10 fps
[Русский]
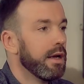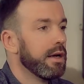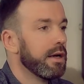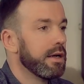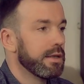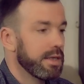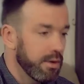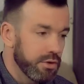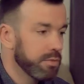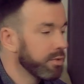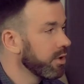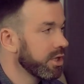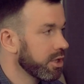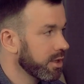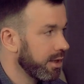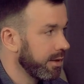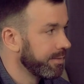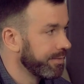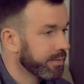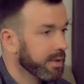Э, я очень много читал,
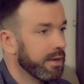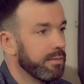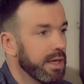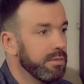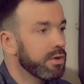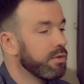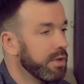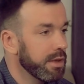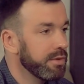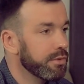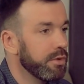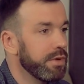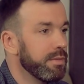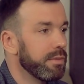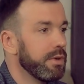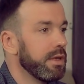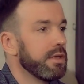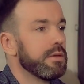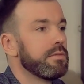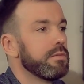Моими кумирами в то время
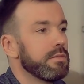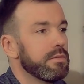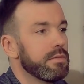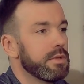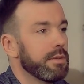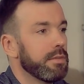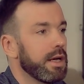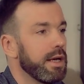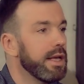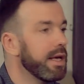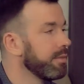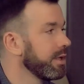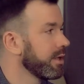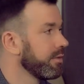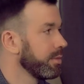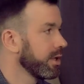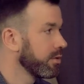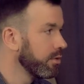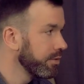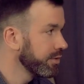были там, Хлебников,
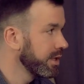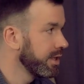Маяковский,